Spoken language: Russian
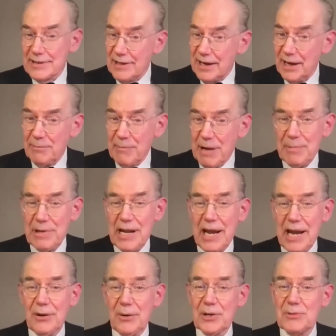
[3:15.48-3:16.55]
зачем
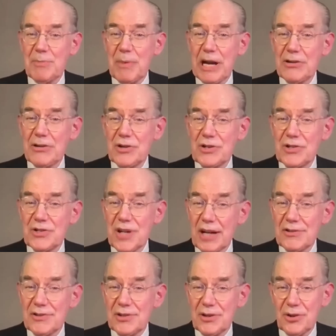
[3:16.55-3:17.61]
нужно искать эти
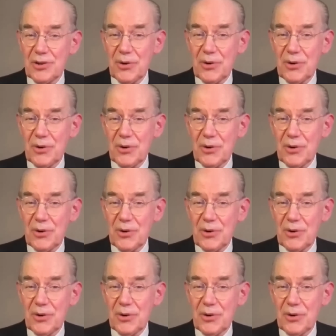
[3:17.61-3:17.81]
комплексные